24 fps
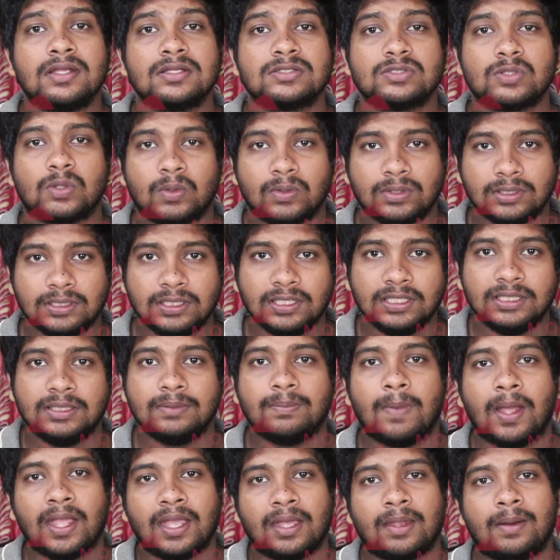ஸோ வந்து இது
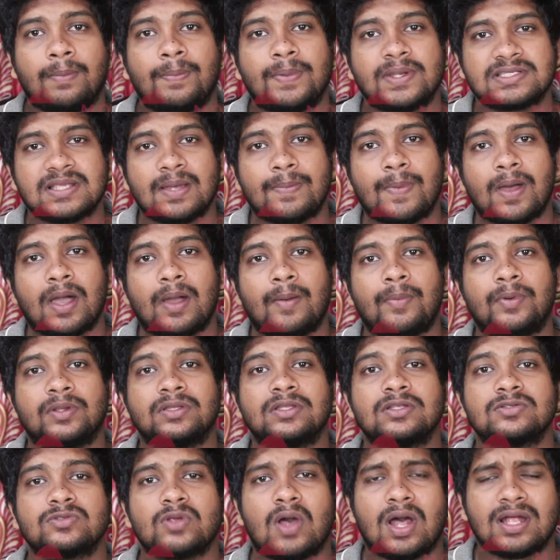பயங்கர பெருசாக பார்க்கப்படுது
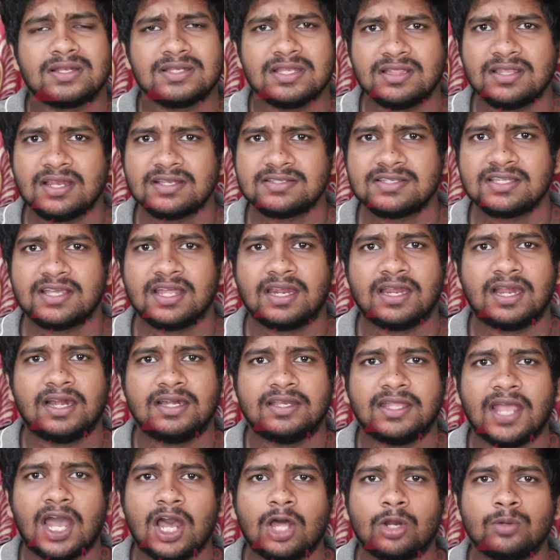ஸோ அஜித் ரசிகர்கள்
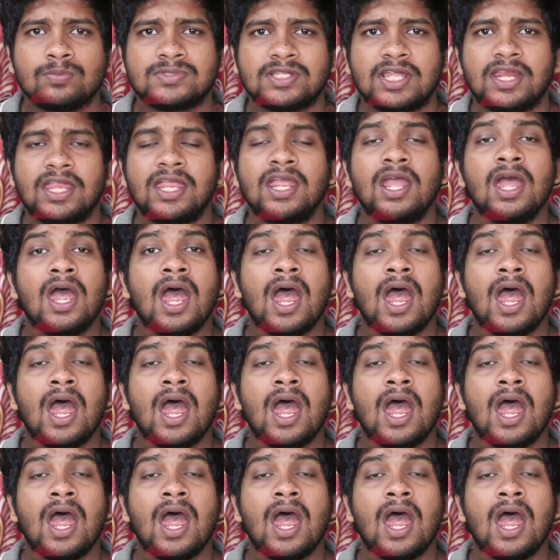யாரும் சரி